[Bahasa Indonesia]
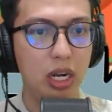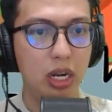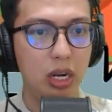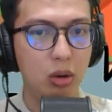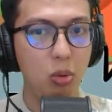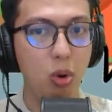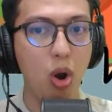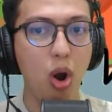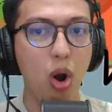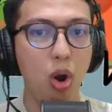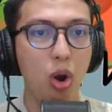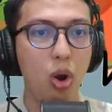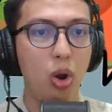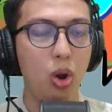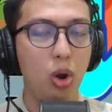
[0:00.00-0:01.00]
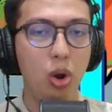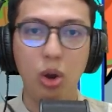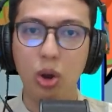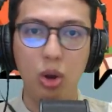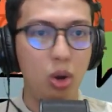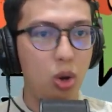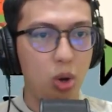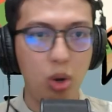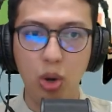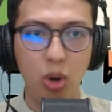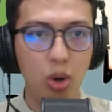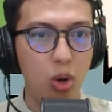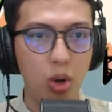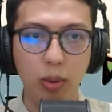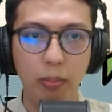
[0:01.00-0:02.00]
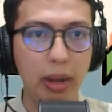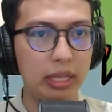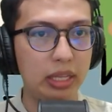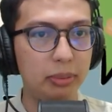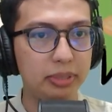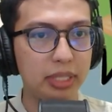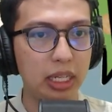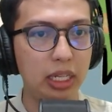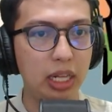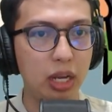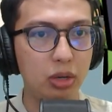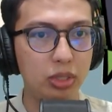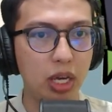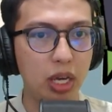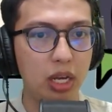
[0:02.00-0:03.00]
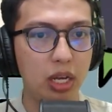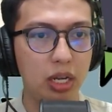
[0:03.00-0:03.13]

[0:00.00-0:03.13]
Wow Mantap sekali lagunya